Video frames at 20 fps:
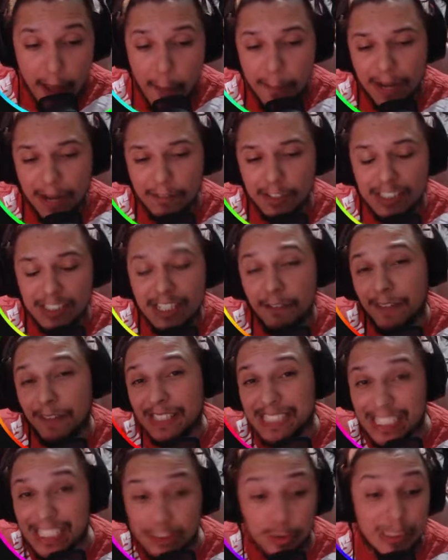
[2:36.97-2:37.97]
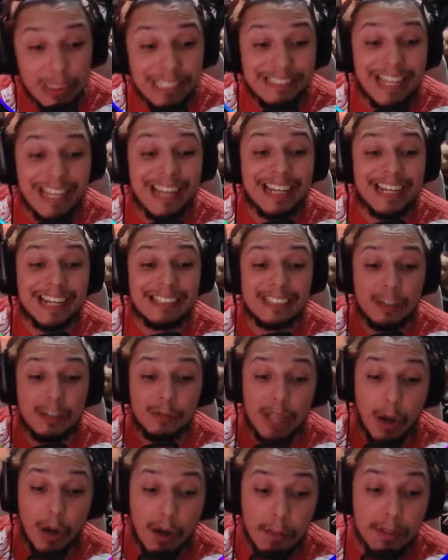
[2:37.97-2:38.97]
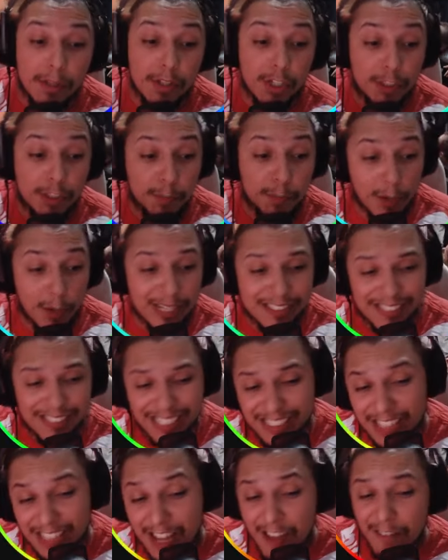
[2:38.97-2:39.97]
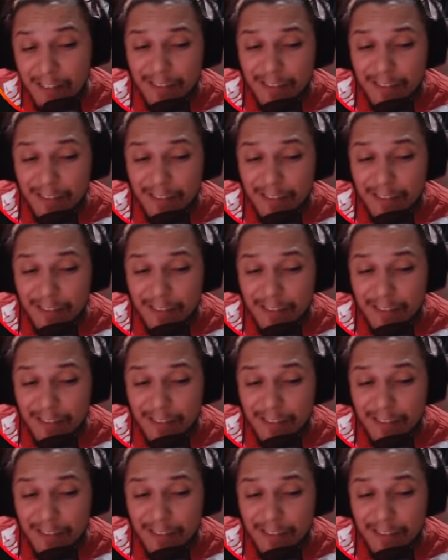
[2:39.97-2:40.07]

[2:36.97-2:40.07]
para você fazer a sua integração da Web 2 para o Web 3.